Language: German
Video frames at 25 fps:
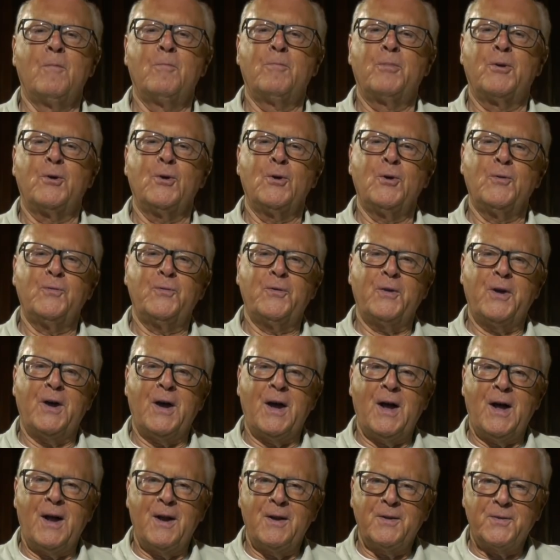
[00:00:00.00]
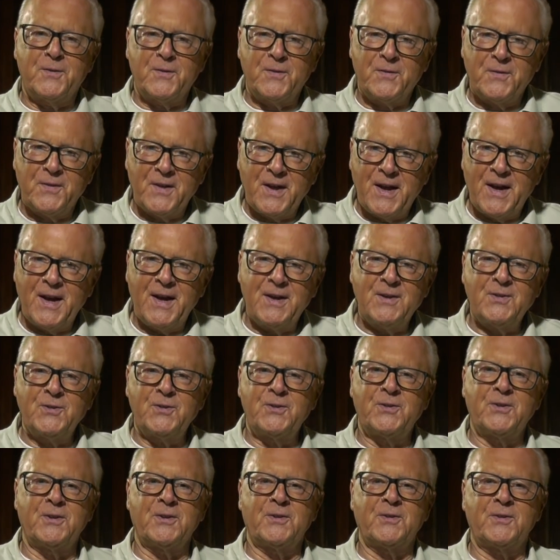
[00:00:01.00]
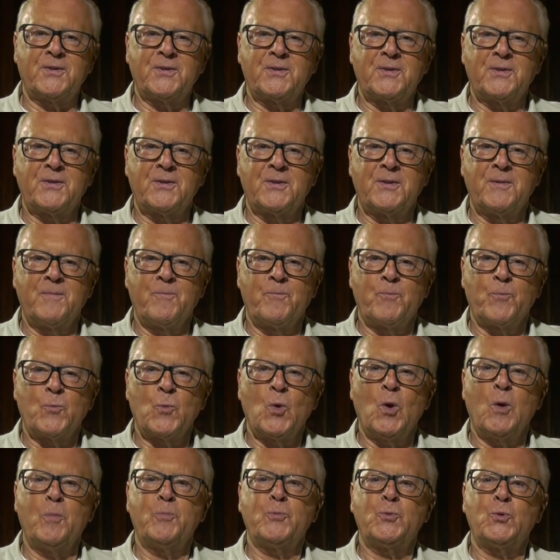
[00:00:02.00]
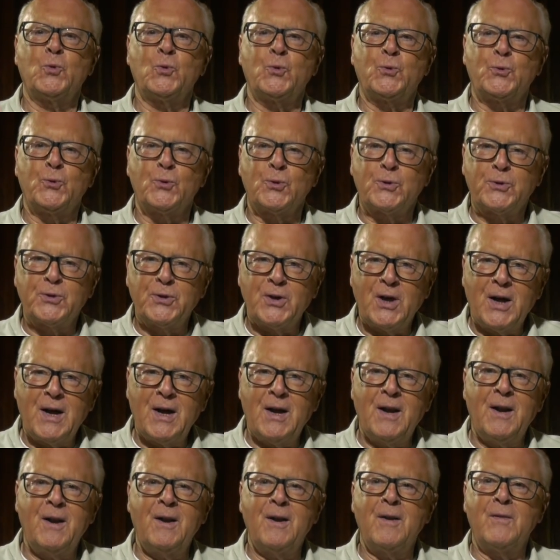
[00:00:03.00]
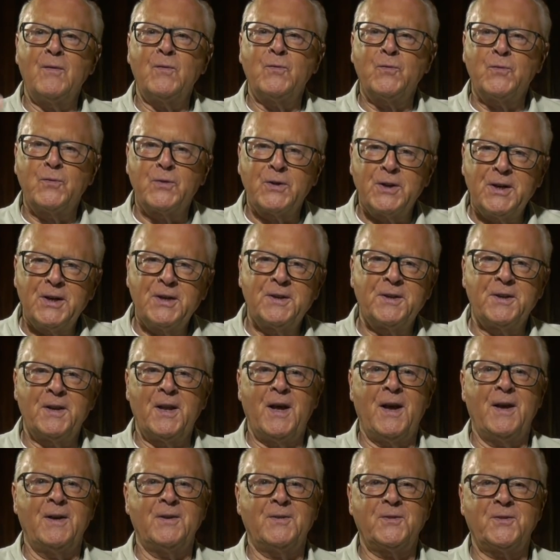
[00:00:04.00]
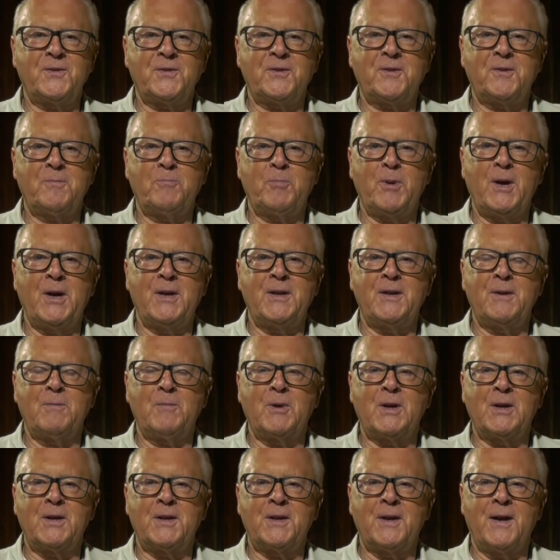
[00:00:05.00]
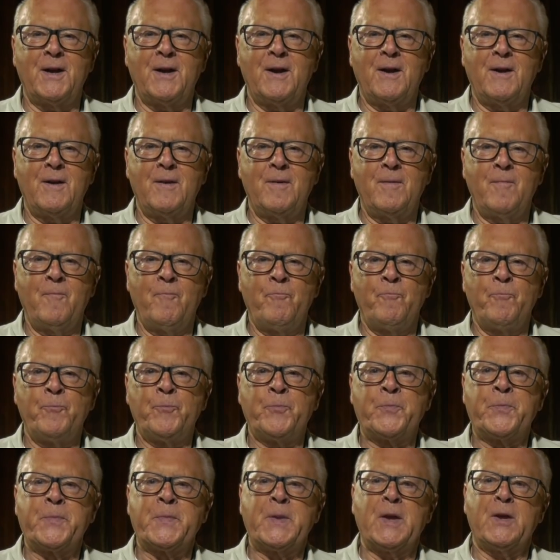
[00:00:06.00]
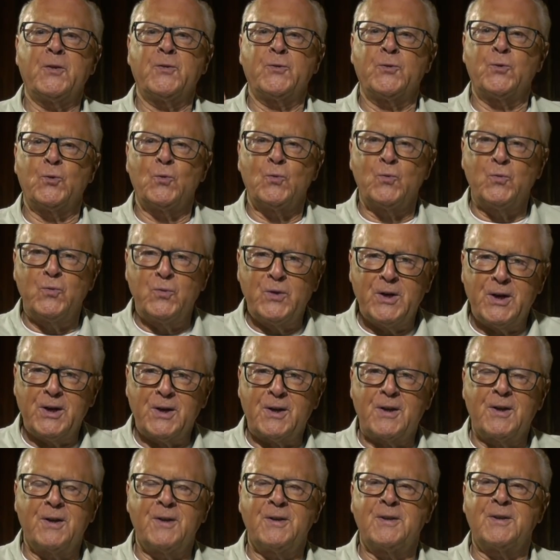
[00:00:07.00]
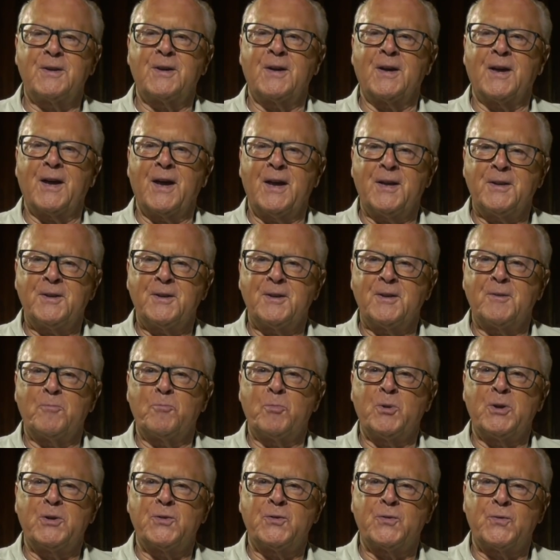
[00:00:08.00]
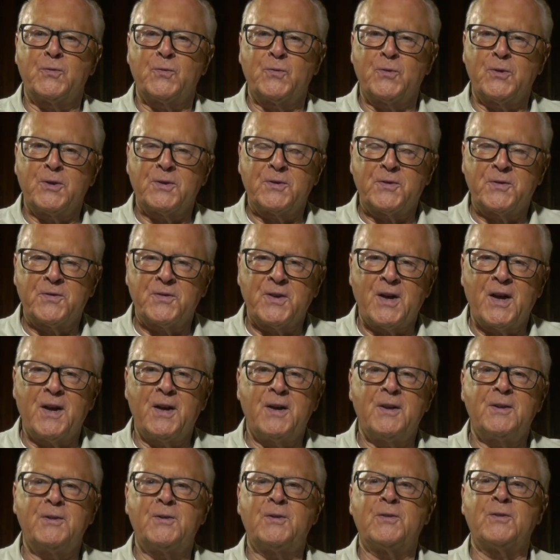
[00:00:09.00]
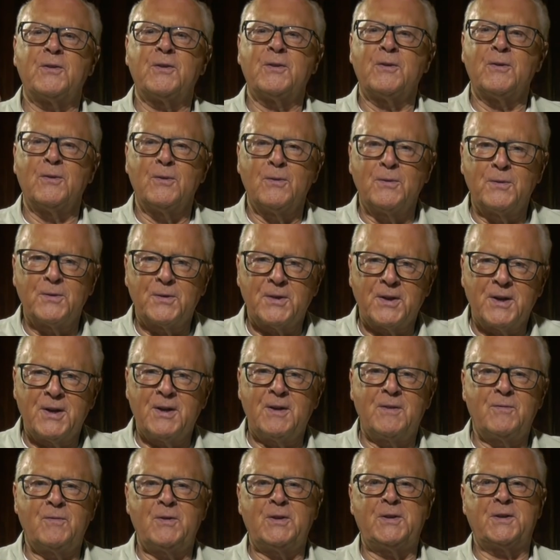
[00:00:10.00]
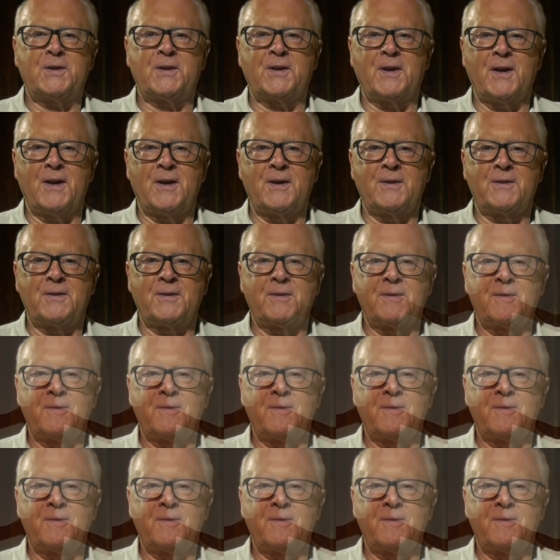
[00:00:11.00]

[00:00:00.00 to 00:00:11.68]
Prüfe als nächstes, ob du totalen Frieden hast bei dem Gedanken, dass du wirklich gerettet bist für Zeit und Ewigkeit.